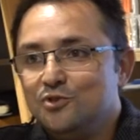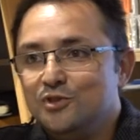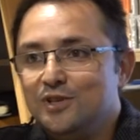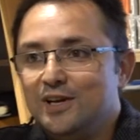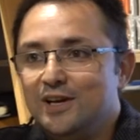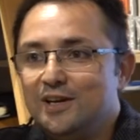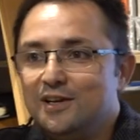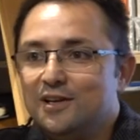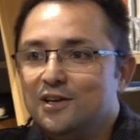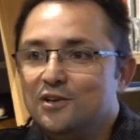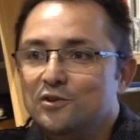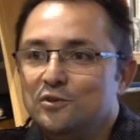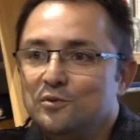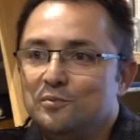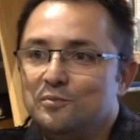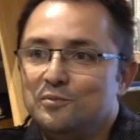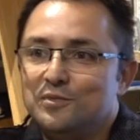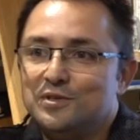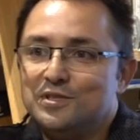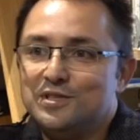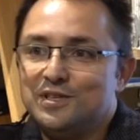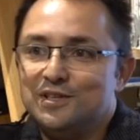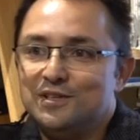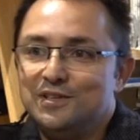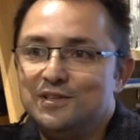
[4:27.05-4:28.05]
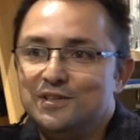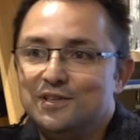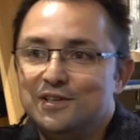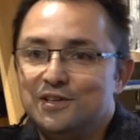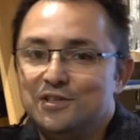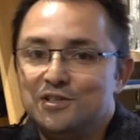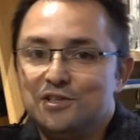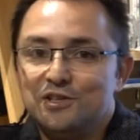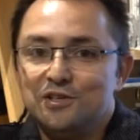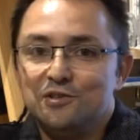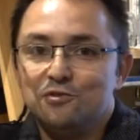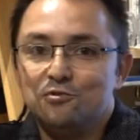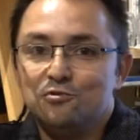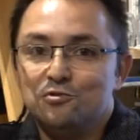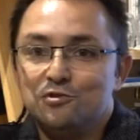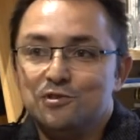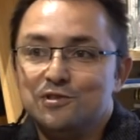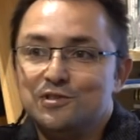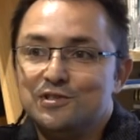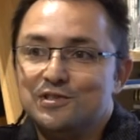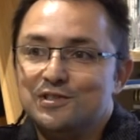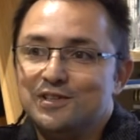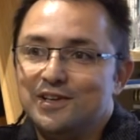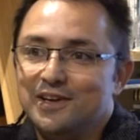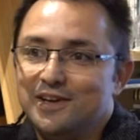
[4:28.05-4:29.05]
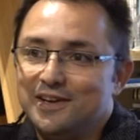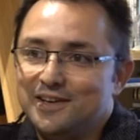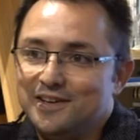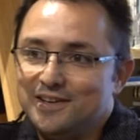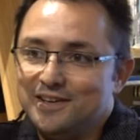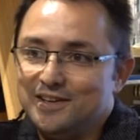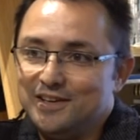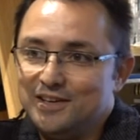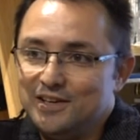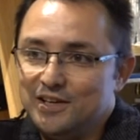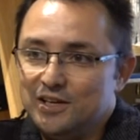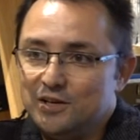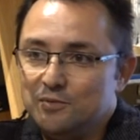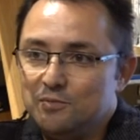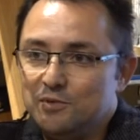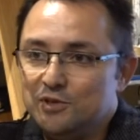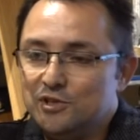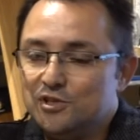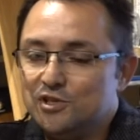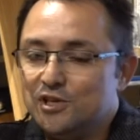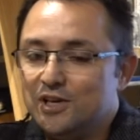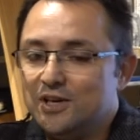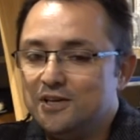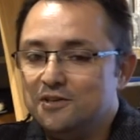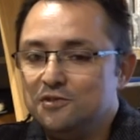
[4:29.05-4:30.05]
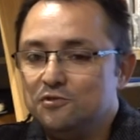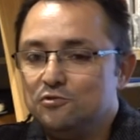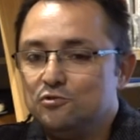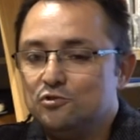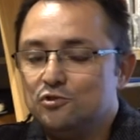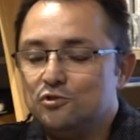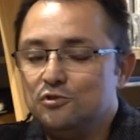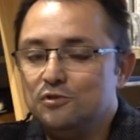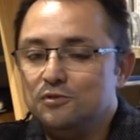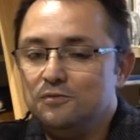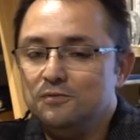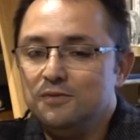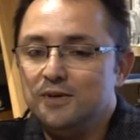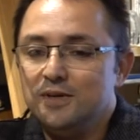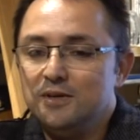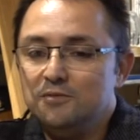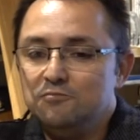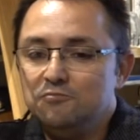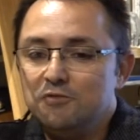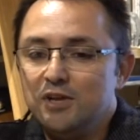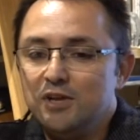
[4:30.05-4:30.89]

Giderken Öpmeseydin Keşke dosyasına girebileceğini düşündüm ve